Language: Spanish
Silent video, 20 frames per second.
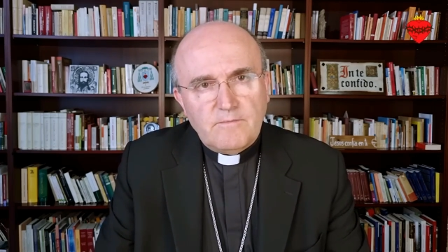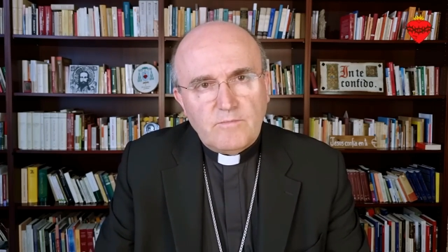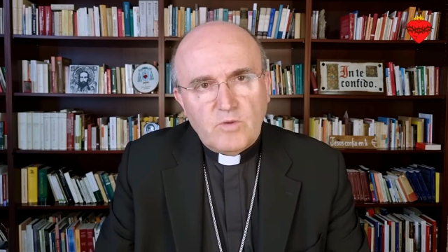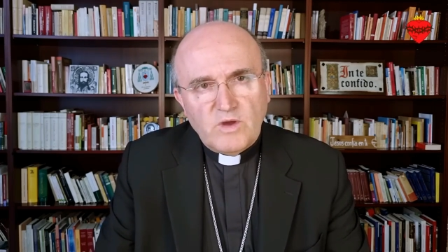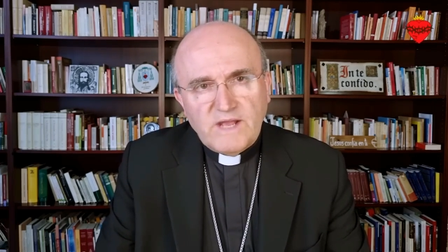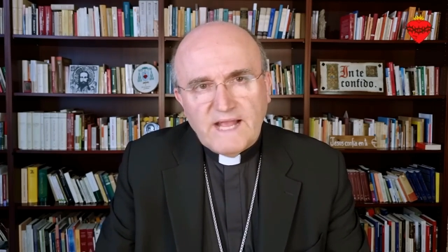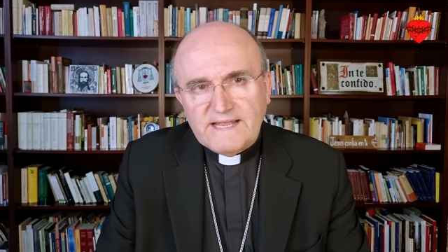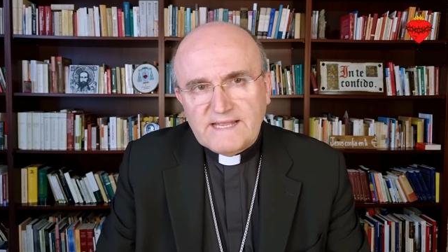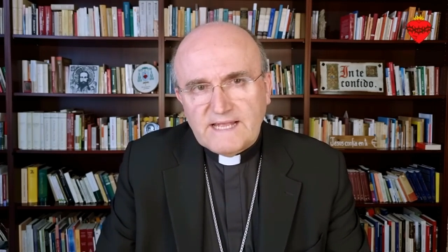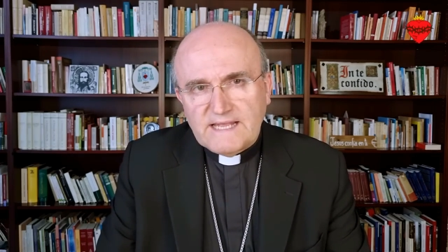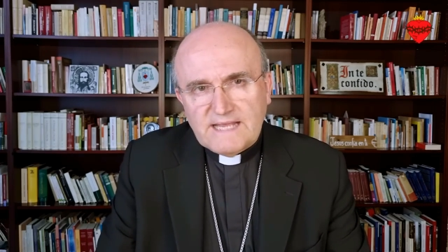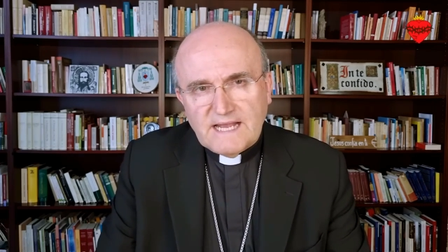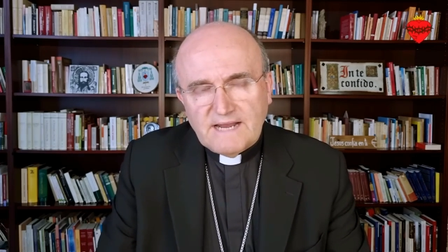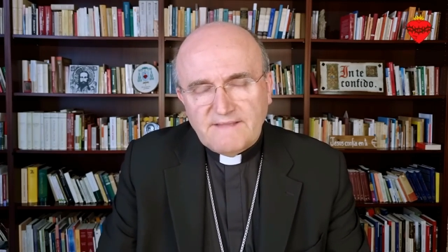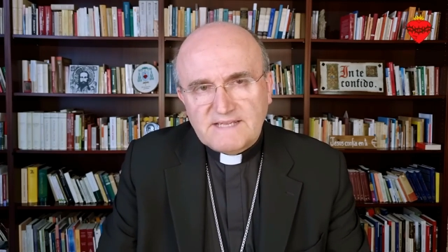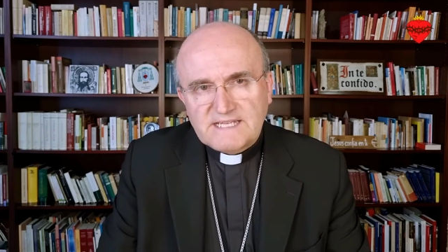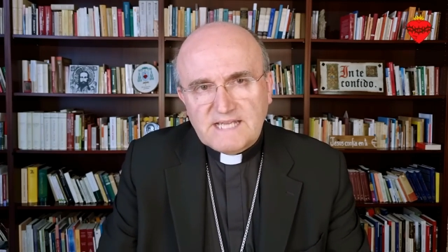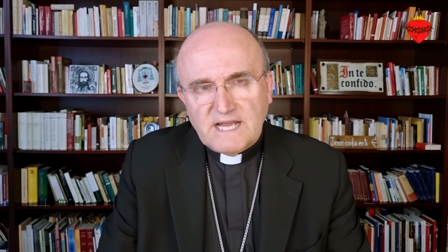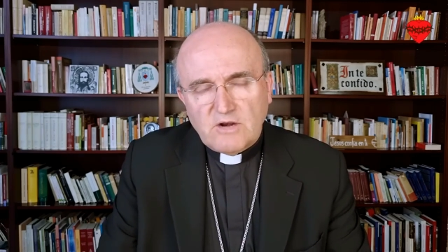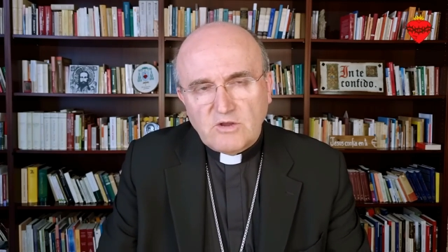Voy a
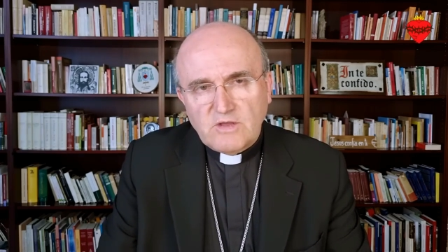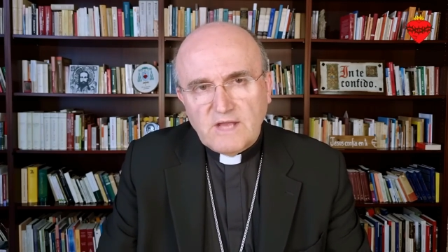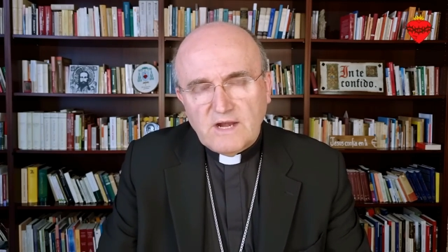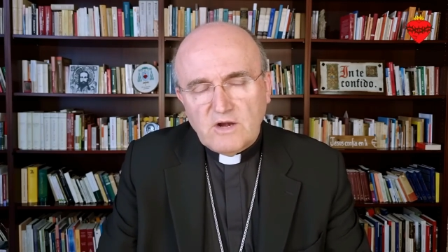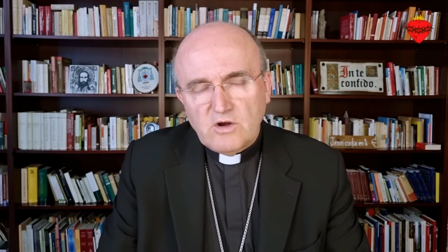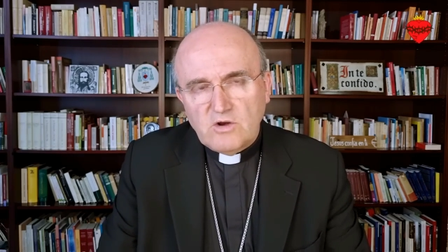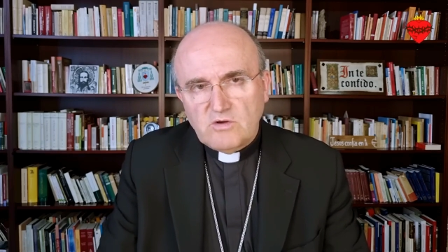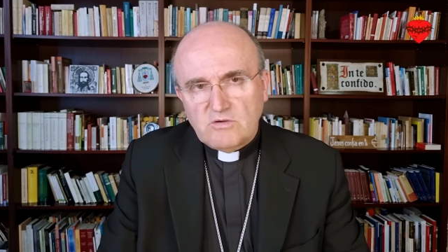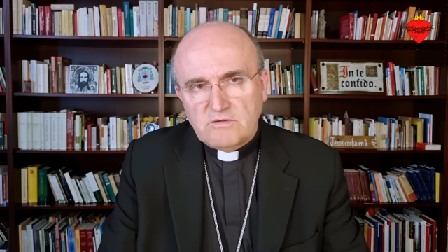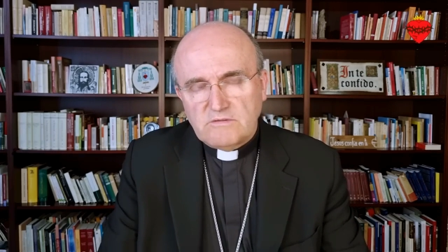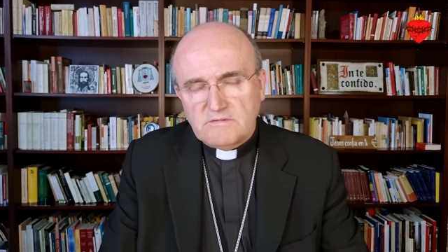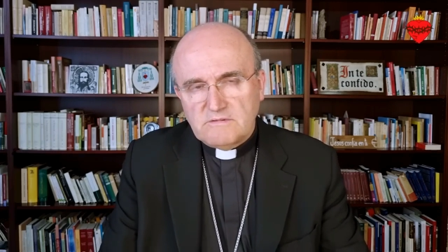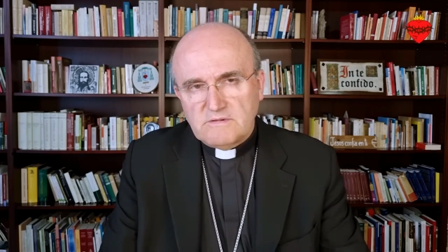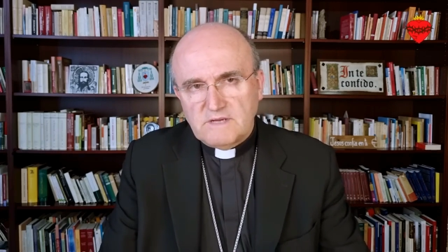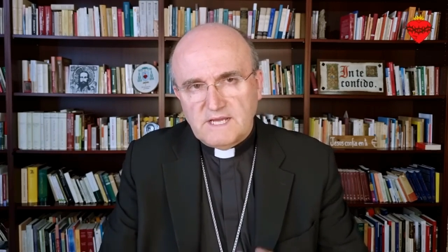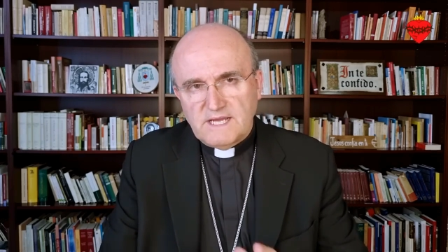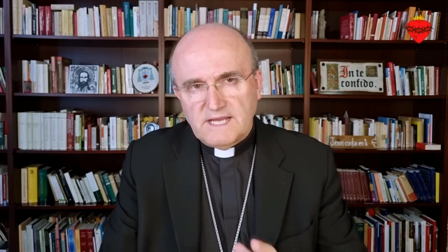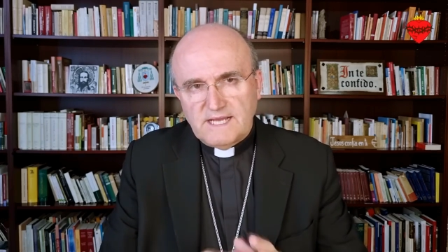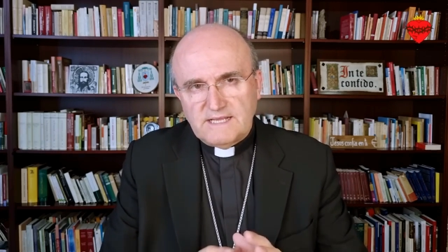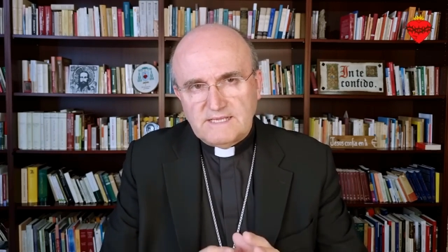intentar desarrollarlo
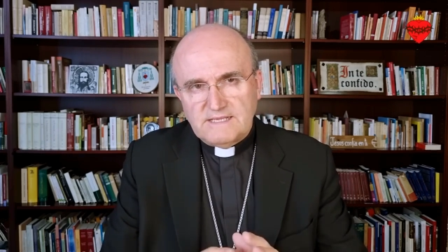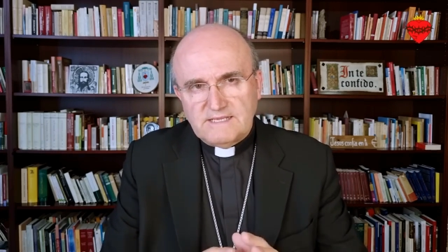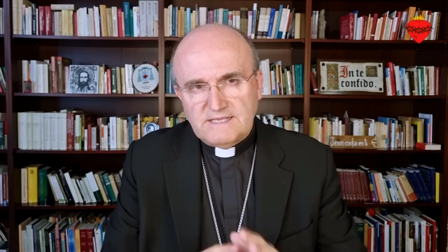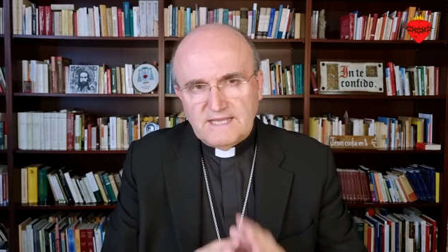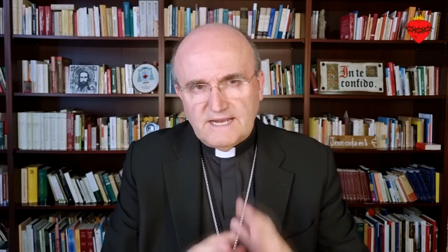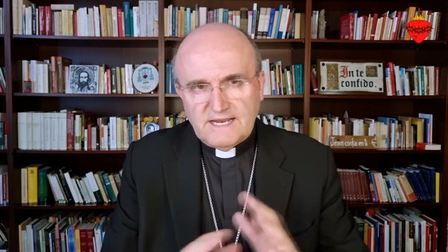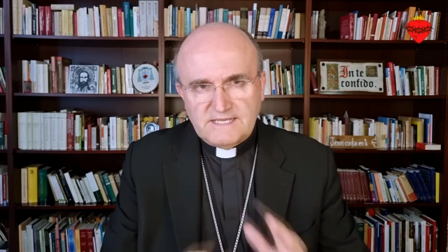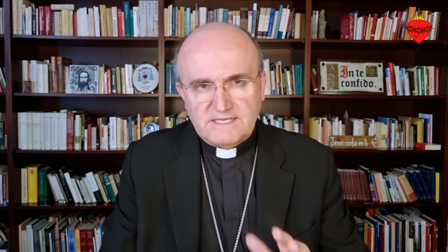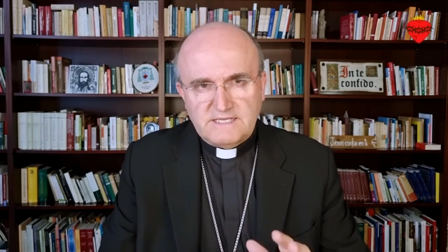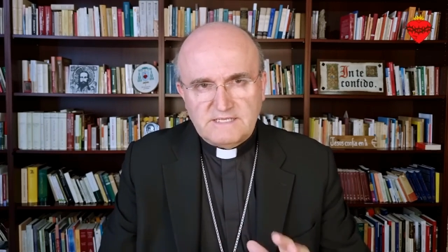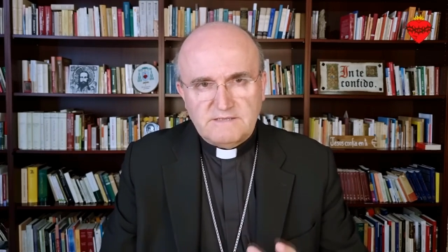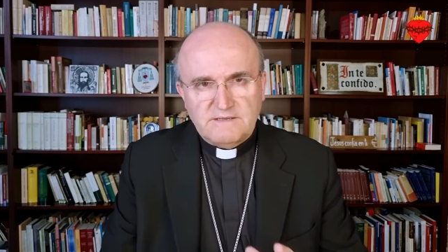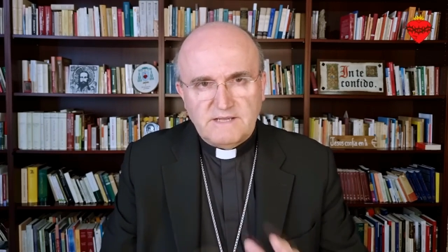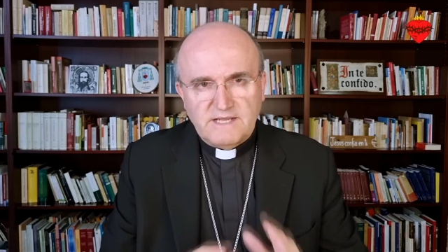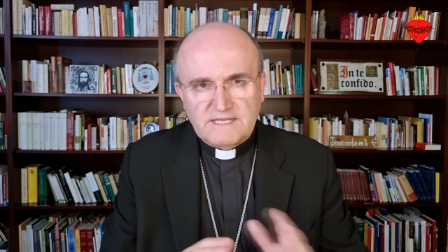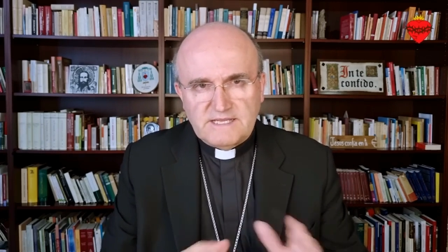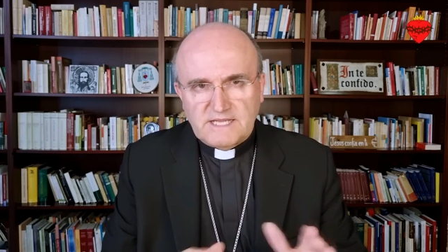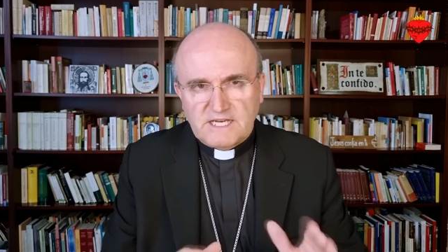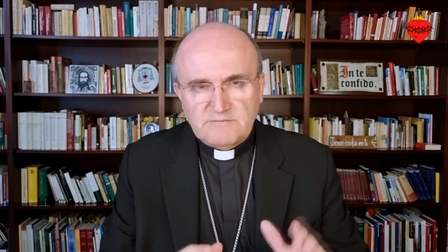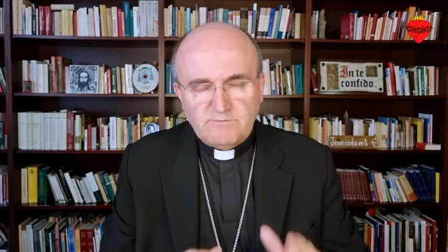en tres,
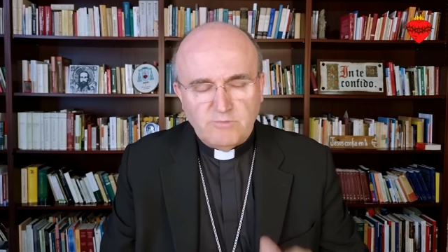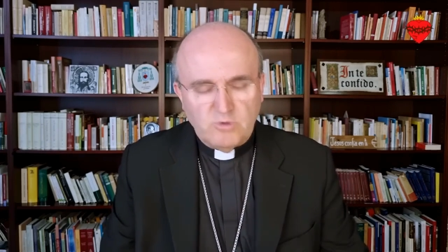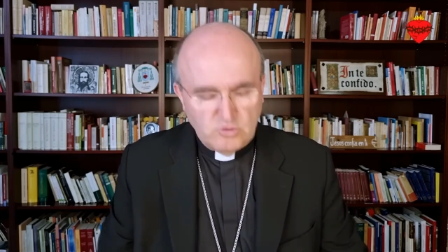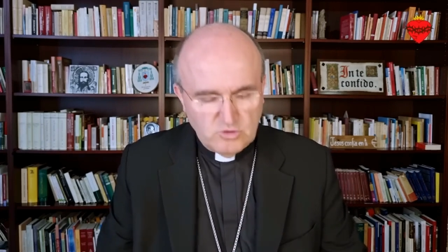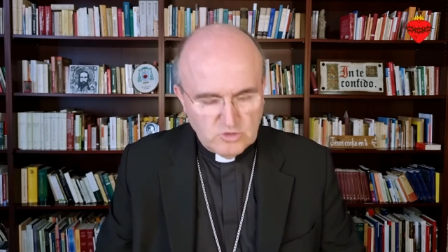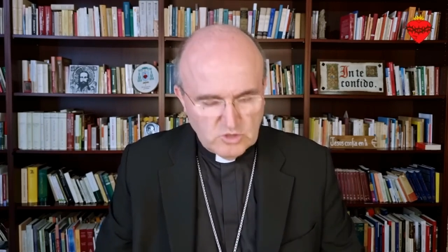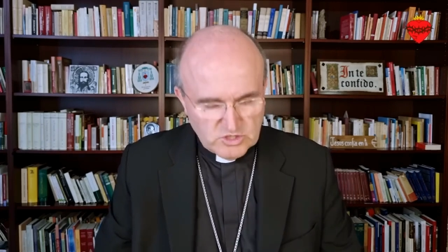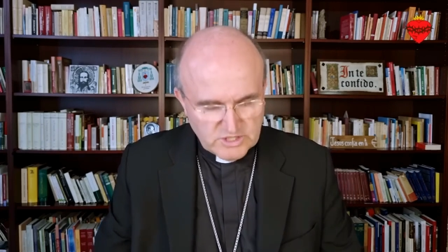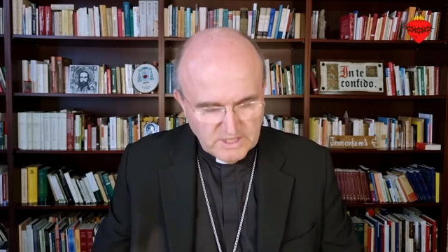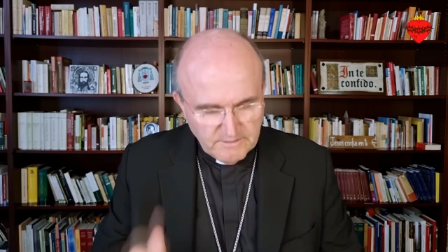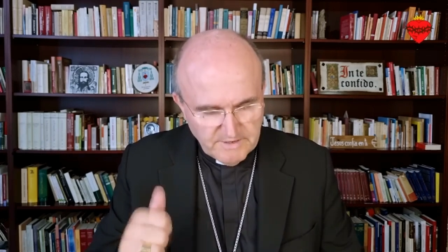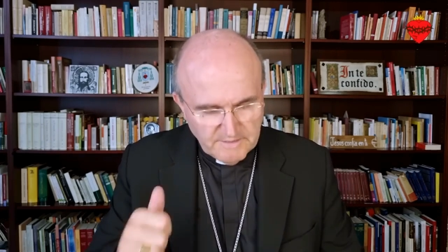en tres puntos.